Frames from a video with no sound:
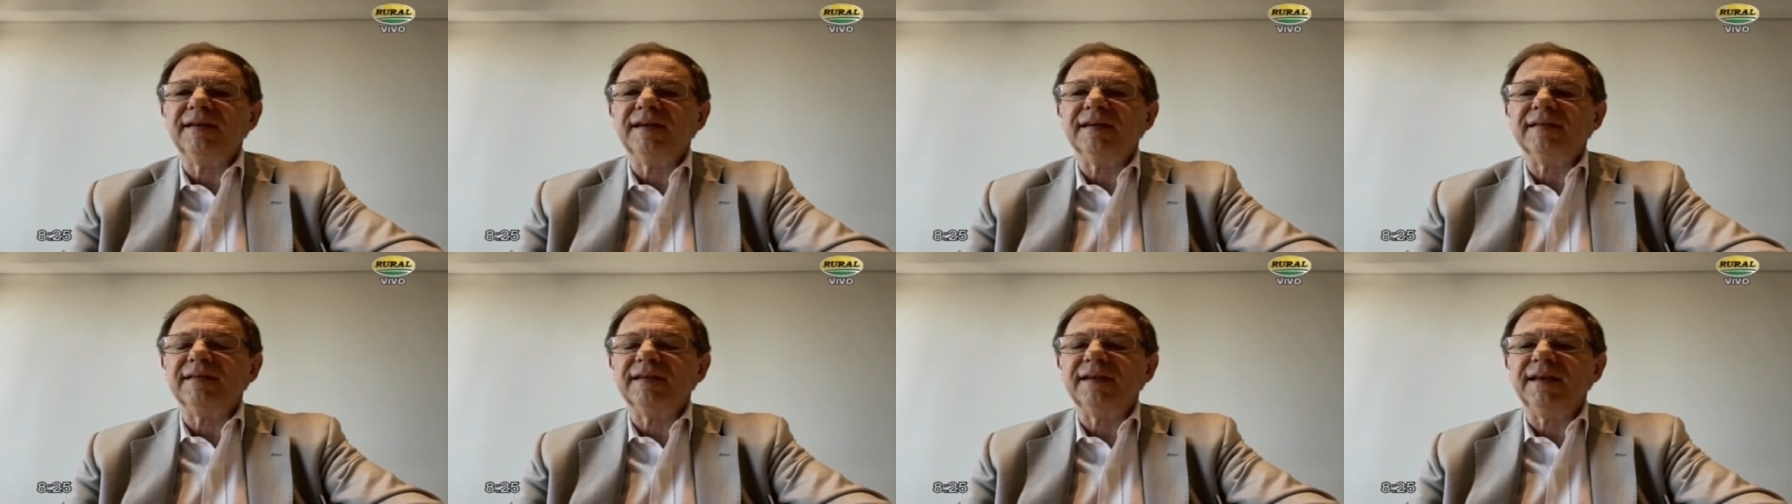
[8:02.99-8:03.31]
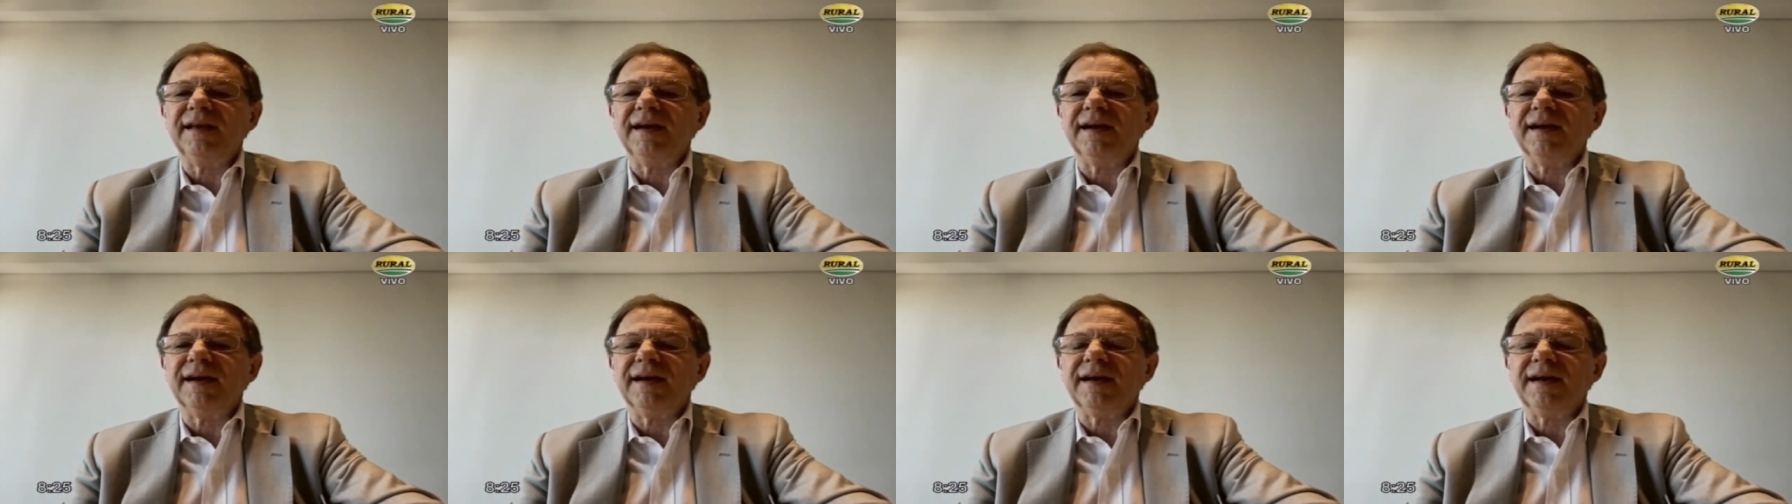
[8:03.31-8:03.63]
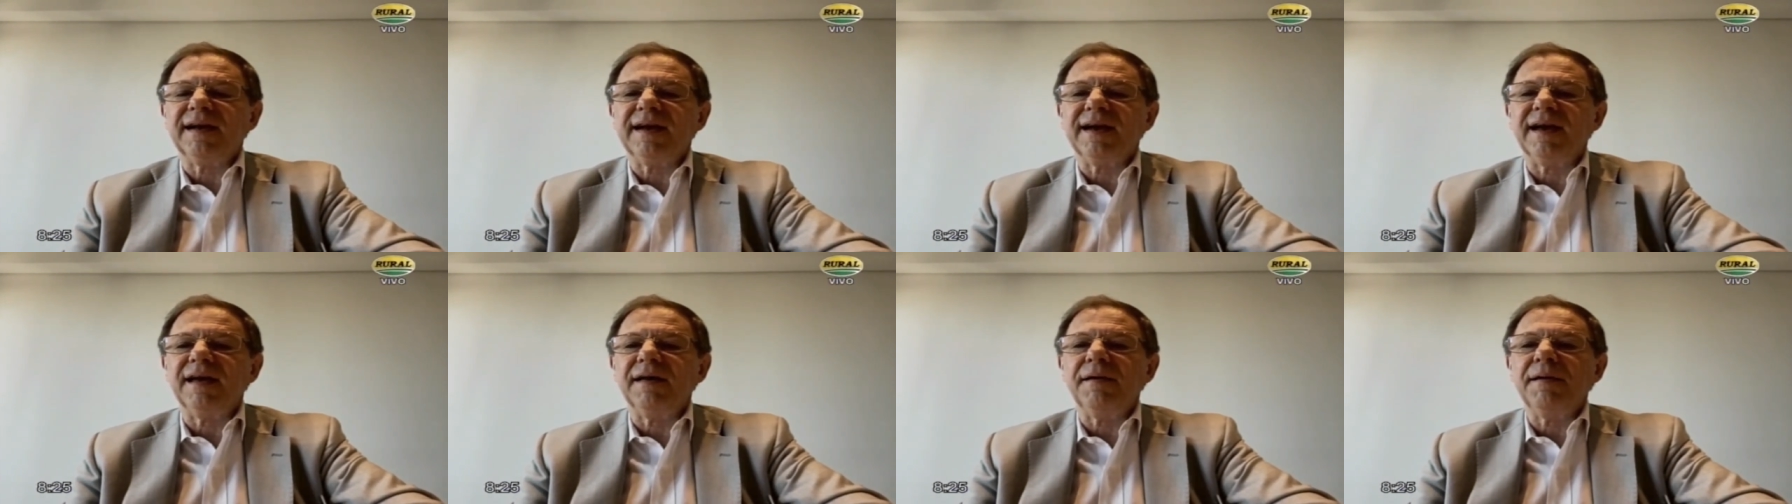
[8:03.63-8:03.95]
serían
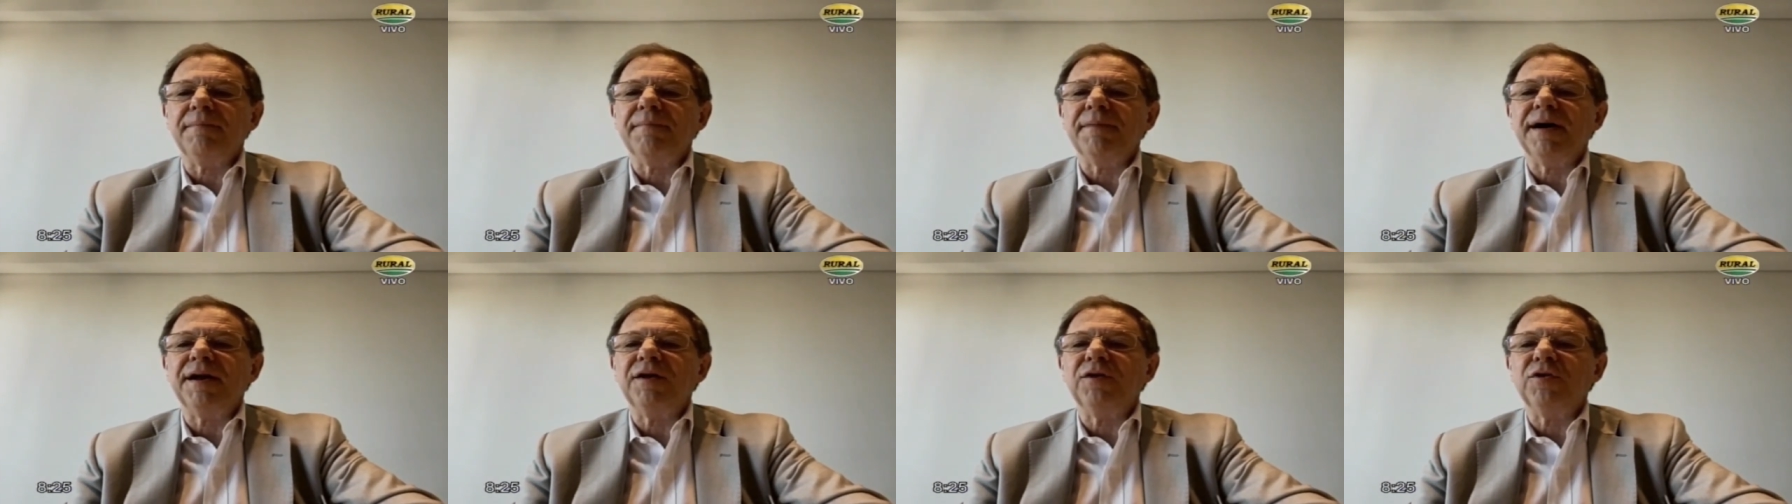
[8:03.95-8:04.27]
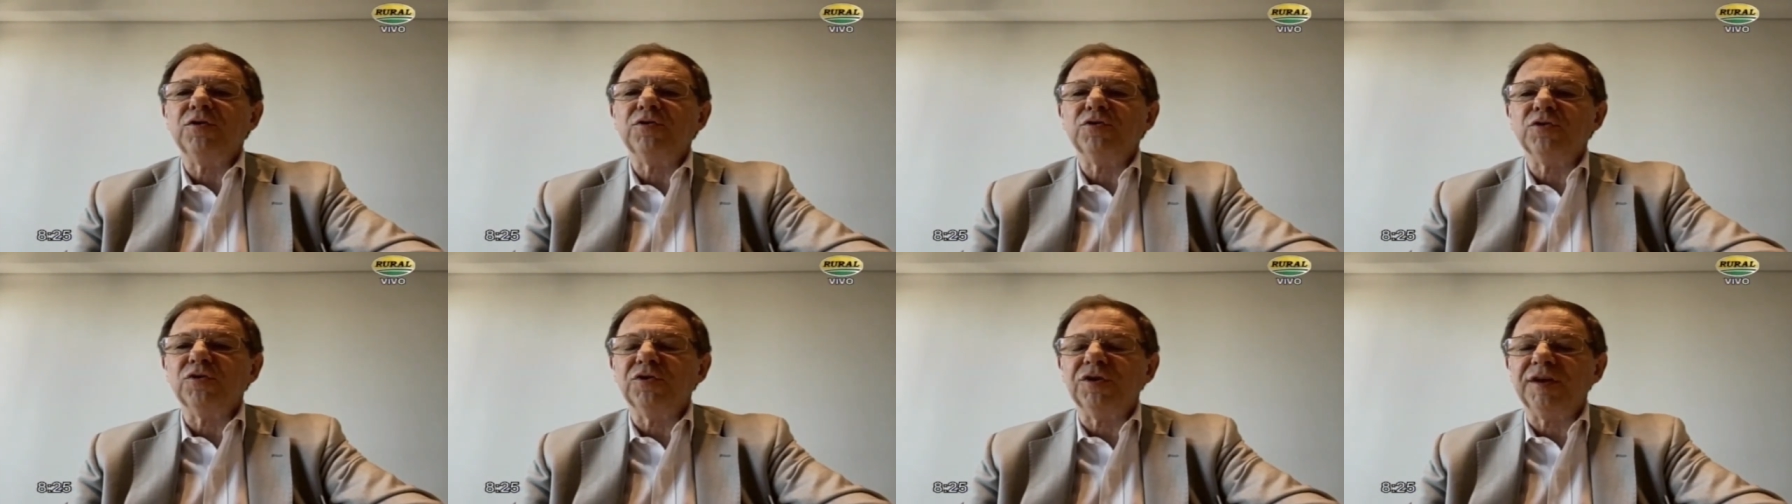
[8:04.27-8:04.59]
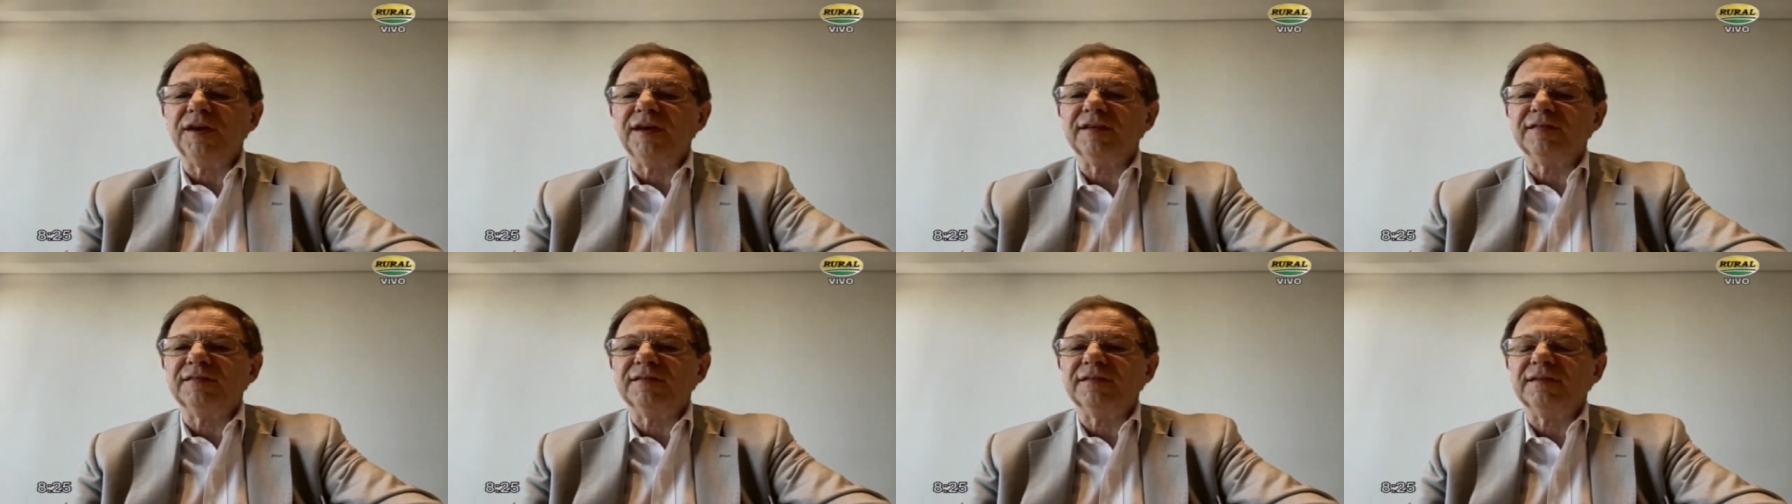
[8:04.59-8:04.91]
cada vez más
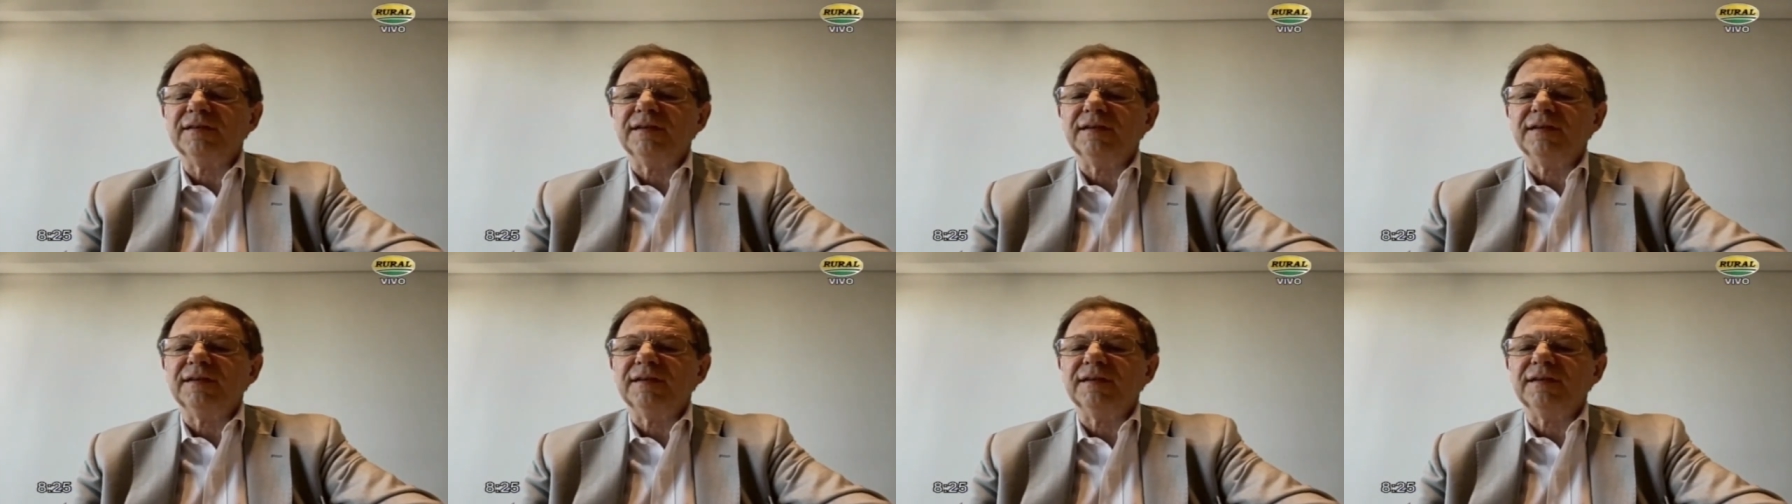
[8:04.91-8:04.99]
notorias.